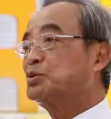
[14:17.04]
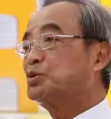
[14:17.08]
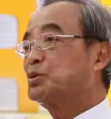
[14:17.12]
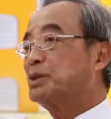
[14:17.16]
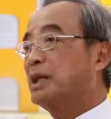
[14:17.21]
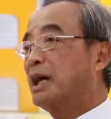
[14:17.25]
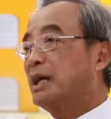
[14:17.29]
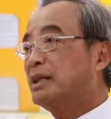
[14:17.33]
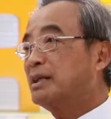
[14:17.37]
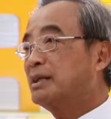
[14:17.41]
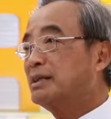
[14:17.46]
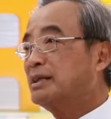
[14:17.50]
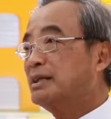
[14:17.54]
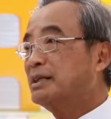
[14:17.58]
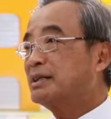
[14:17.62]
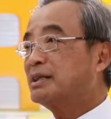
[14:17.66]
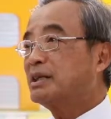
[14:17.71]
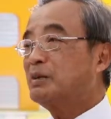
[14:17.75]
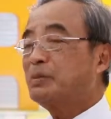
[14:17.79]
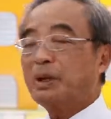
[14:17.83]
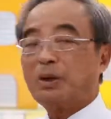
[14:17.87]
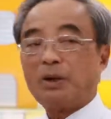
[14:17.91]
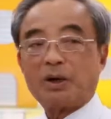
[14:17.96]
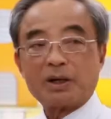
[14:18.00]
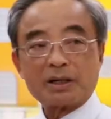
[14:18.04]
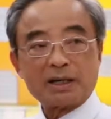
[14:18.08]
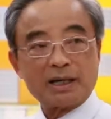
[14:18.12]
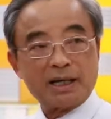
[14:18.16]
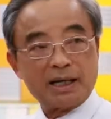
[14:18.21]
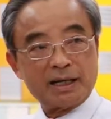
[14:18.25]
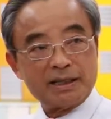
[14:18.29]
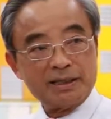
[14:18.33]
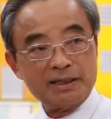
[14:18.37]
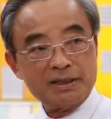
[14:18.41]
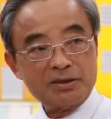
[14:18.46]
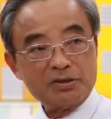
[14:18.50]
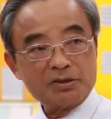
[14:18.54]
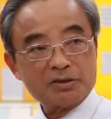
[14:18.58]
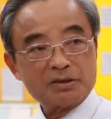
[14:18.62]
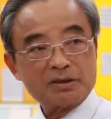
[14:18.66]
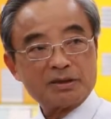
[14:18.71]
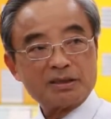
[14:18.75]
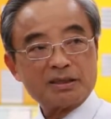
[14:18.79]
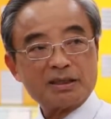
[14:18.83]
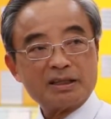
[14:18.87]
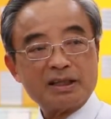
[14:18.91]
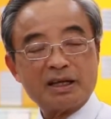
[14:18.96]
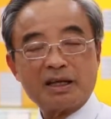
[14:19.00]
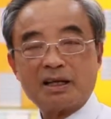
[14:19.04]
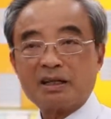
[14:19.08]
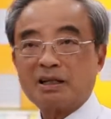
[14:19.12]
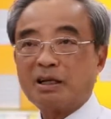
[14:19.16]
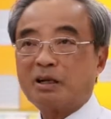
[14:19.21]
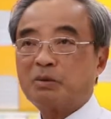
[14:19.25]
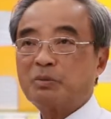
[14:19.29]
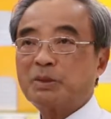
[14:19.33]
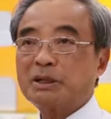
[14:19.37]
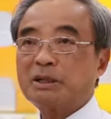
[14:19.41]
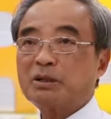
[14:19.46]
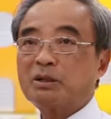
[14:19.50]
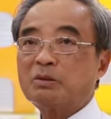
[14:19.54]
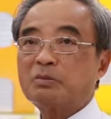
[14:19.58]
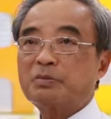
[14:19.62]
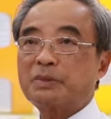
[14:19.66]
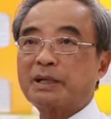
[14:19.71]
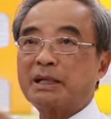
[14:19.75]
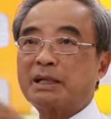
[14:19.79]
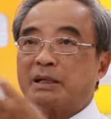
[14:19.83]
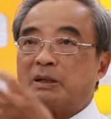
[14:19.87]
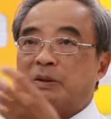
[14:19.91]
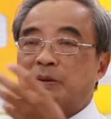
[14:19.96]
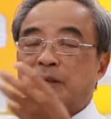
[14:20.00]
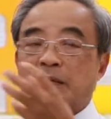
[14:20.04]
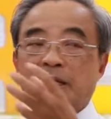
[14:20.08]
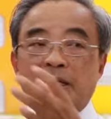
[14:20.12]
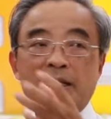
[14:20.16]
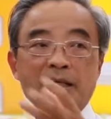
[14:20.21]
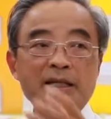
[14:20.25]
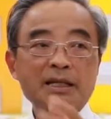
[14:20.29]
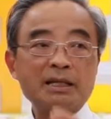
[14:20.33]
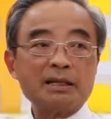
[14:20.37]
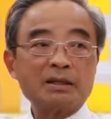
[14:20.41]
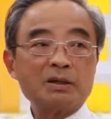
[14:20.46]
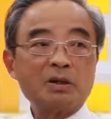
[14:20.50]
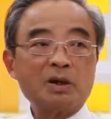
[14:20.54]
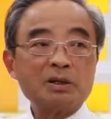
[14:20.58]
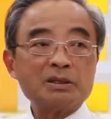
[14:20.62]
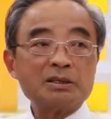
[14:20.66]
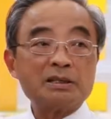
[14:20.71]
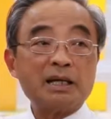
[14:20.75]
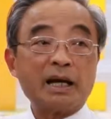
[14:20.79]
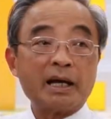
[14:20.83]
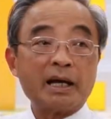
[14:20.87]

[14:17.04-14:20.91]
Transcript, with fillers: สุรานารีก็ไปออกกับ ARIS นะเราไม่ต้องไปเอาอะไรก้อนให